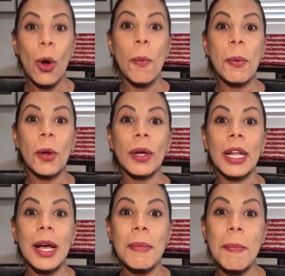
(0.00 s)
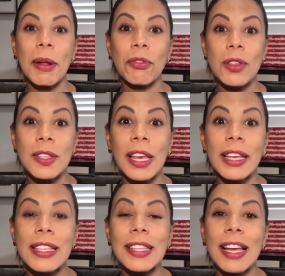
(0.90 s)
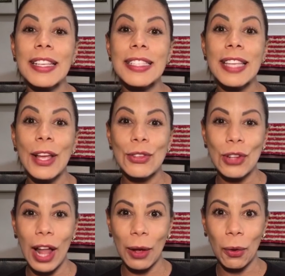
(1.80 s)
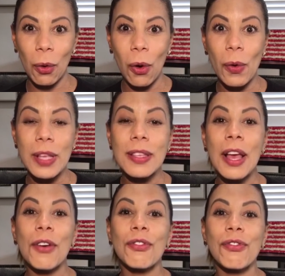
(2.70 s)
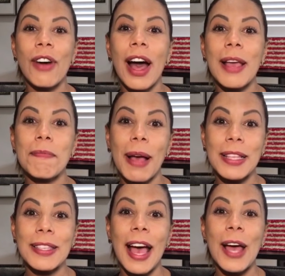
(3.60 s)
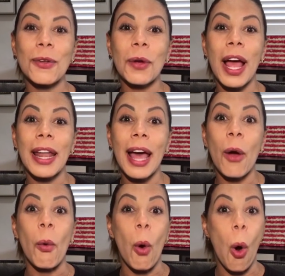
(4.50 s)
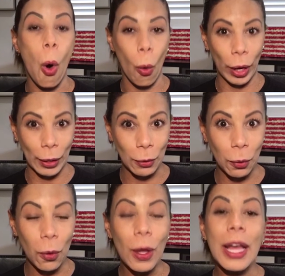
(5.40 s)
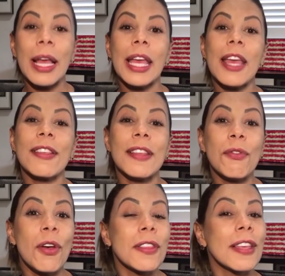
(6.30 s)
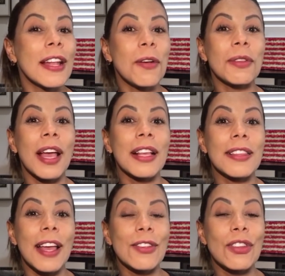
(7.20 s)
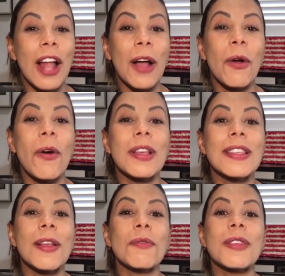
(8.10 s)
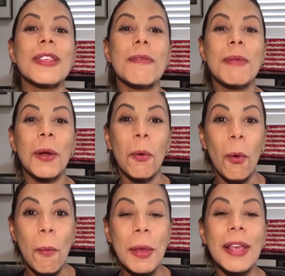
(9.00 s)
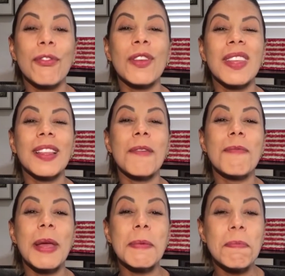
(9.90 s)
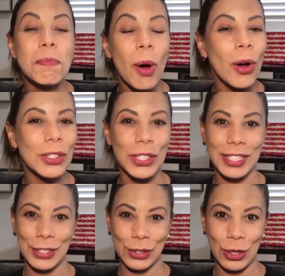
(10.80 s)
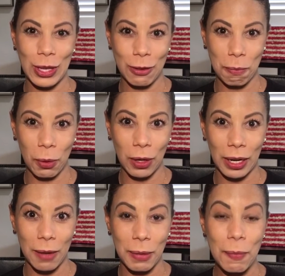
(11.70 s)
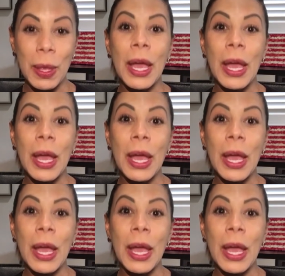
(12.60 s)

O programa para você que está em Sete Lagoas vai passar no canal 8. E se você não está em Sete Lagoas, não se preocupe que você também pode assistir esse programa.